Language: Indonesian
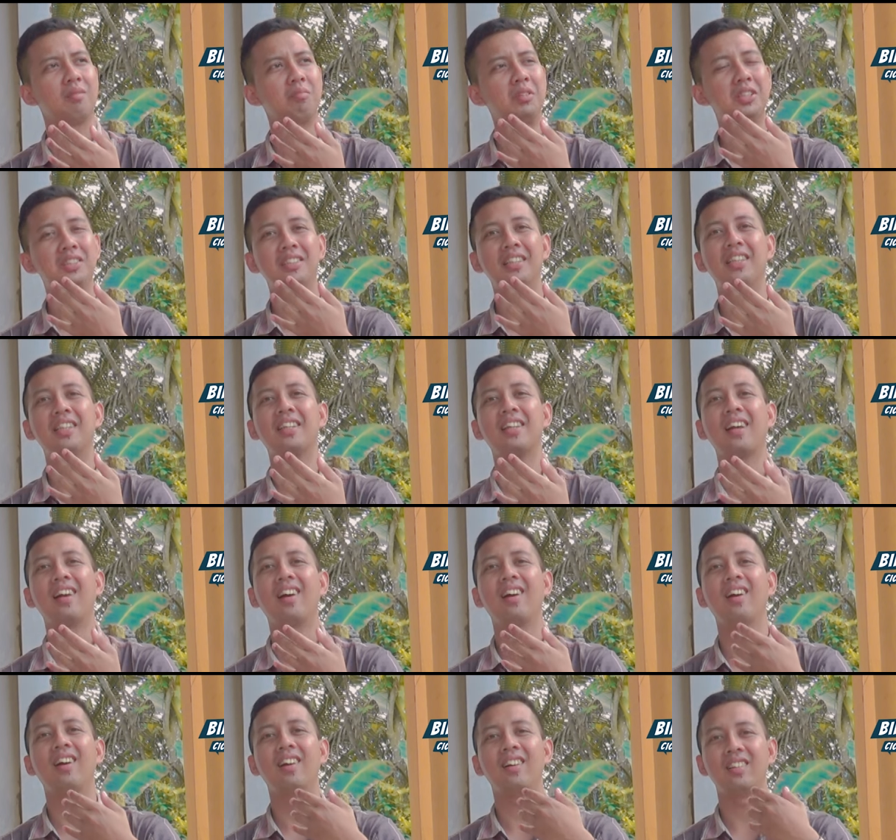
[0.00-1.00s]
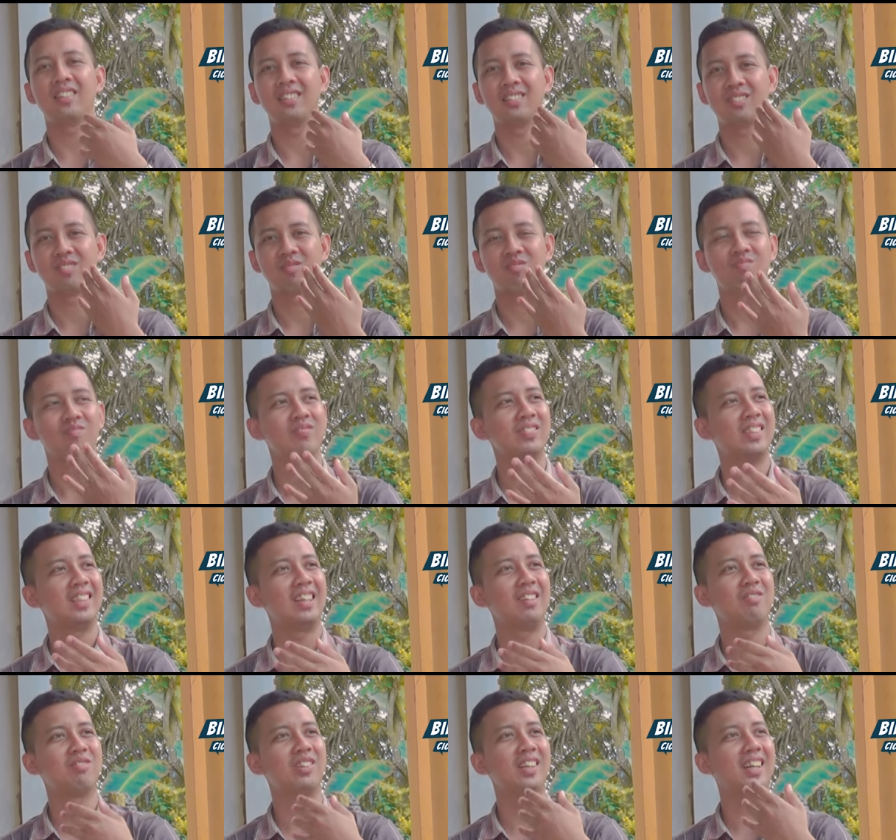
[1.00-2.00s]
bisingnya
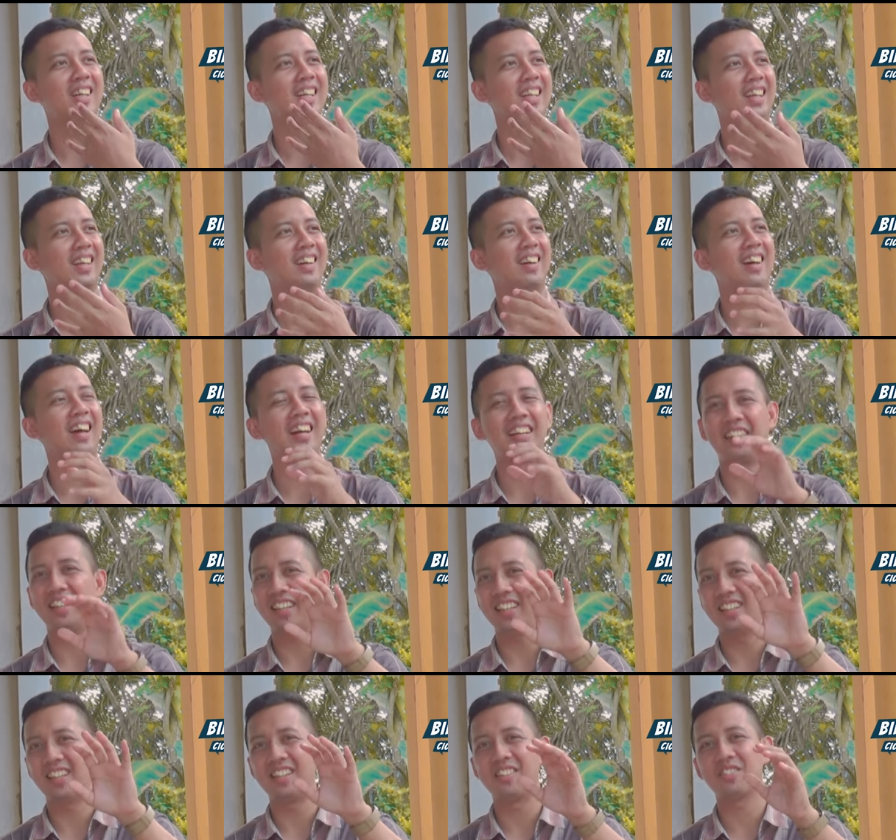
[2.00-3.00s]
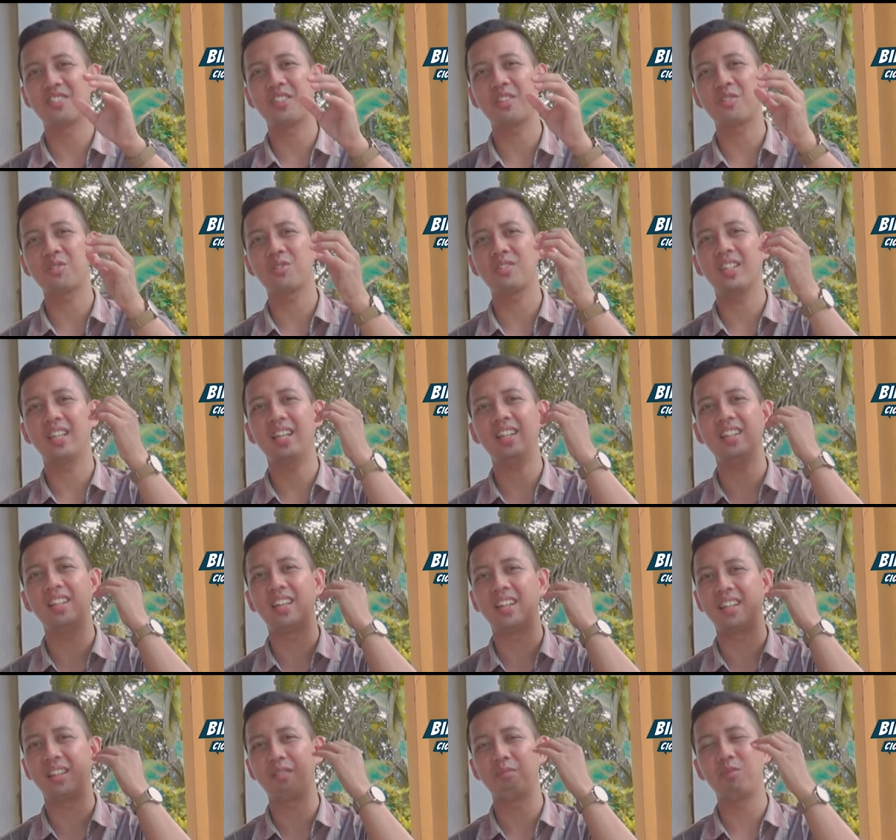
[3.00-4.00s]
apa ya angin dan seterusnya ya
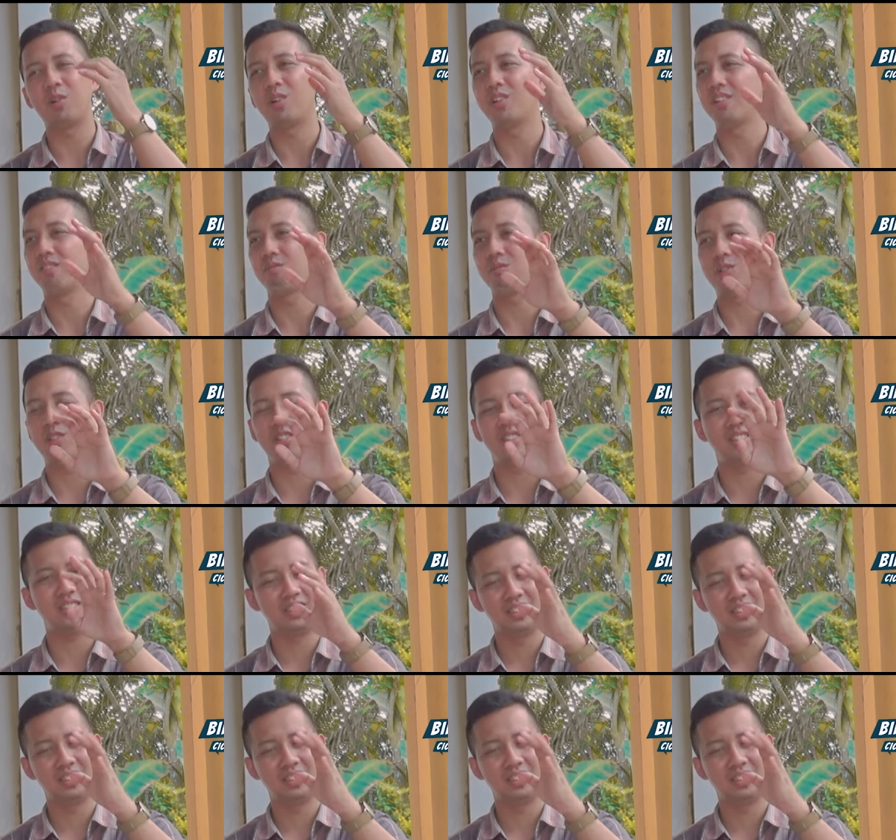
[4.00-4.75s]
dari pohon-pohon